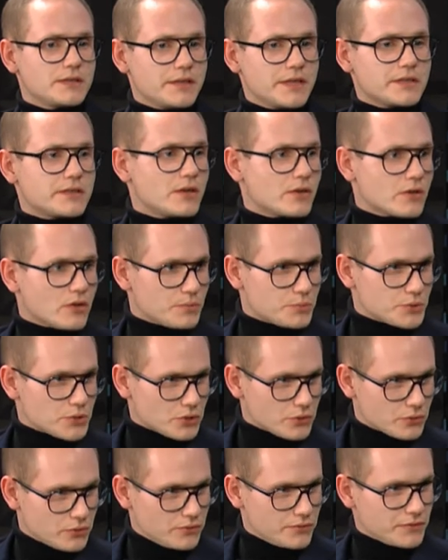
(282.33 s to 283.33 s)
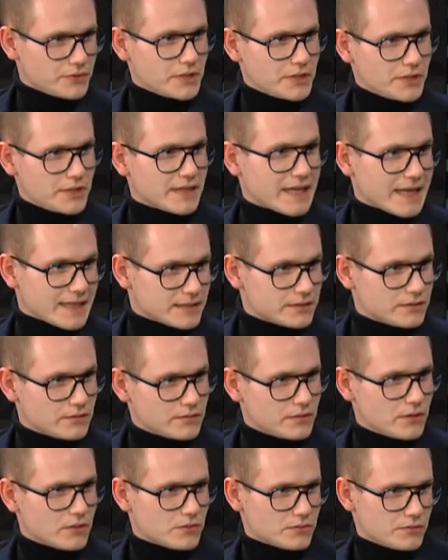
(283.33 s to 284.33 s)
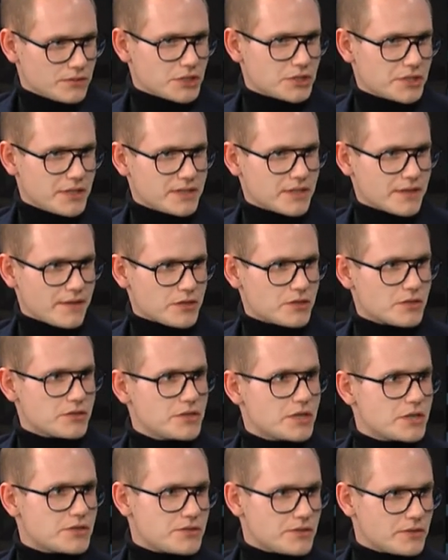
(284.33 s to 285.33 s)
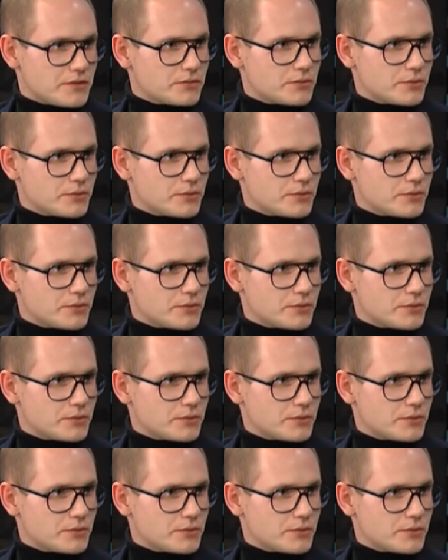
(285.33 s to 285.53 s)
nie tylko przodków i nas, tylko też język naszych dzieci,